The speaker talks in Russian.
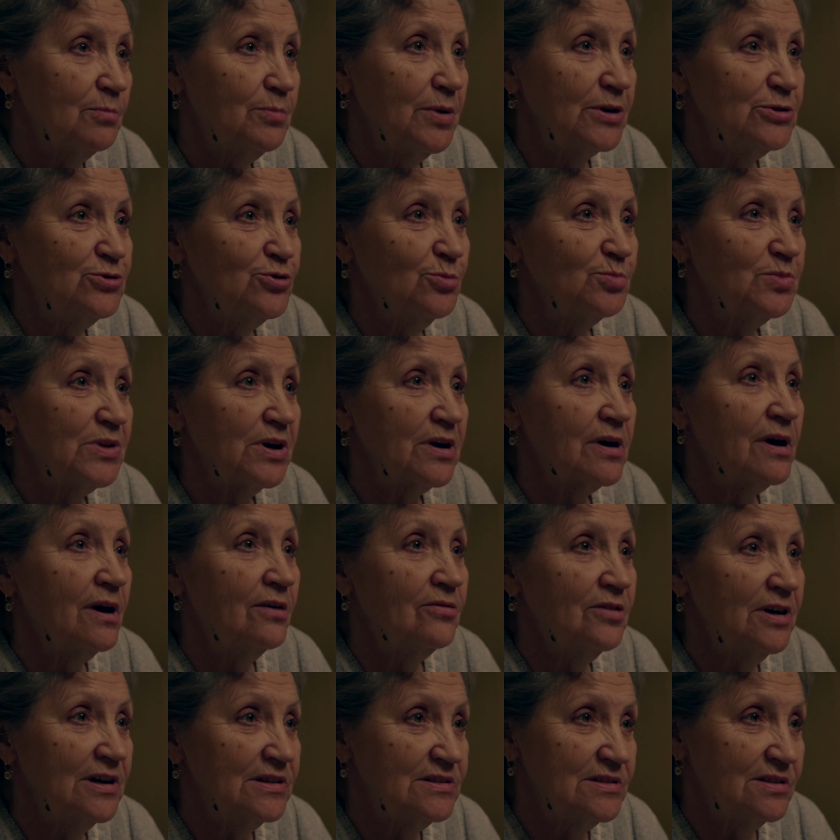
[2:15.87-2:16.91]
Пойдем
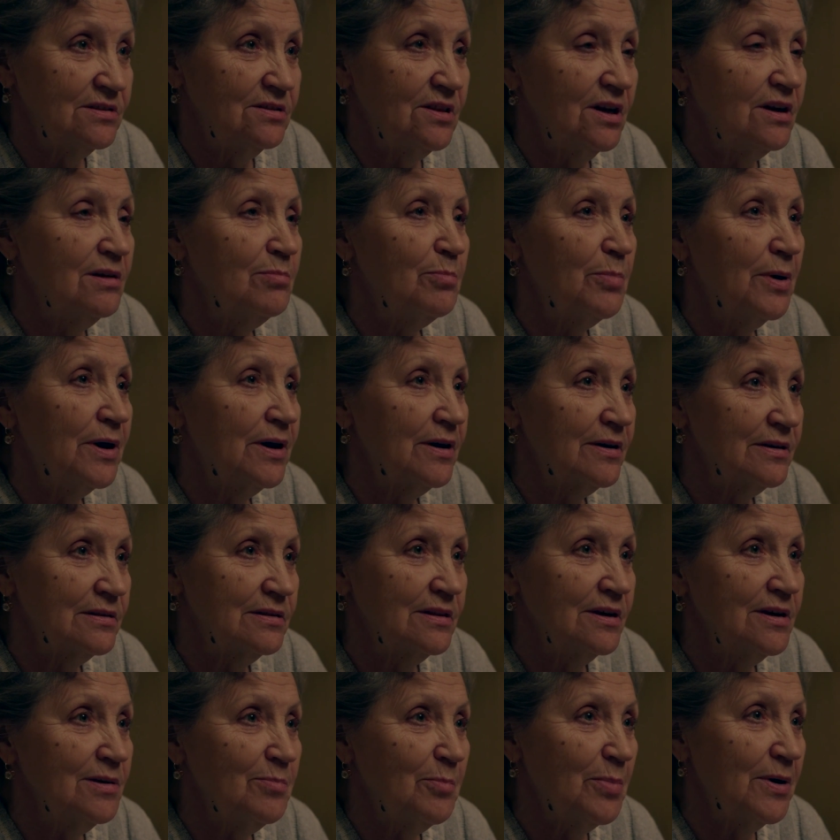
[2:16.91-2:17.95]
торговать. Три пары
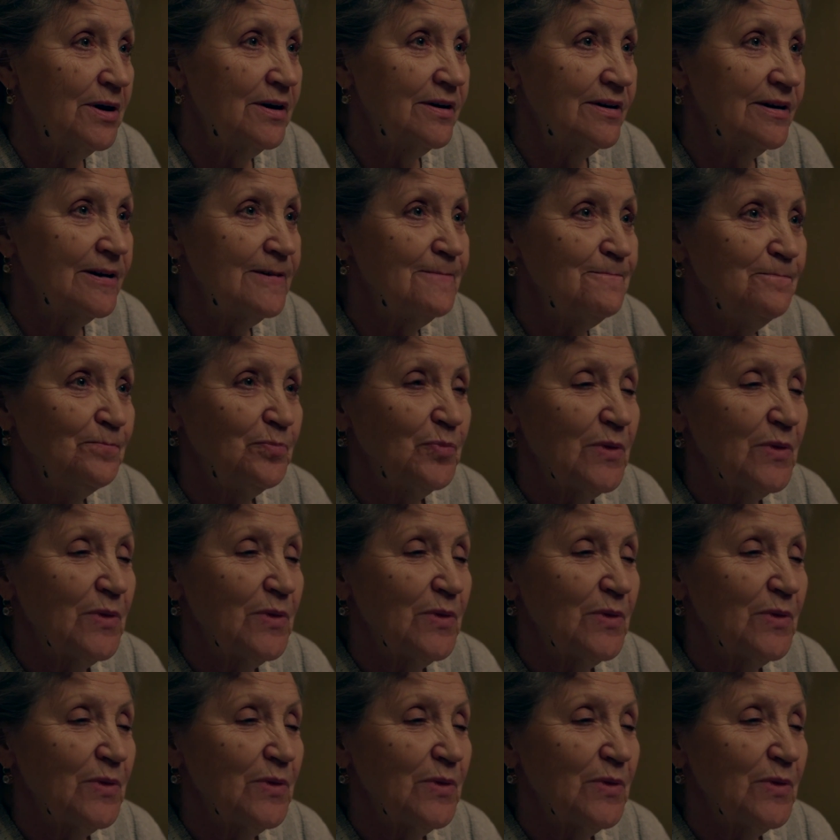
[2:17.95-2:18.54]
три пара.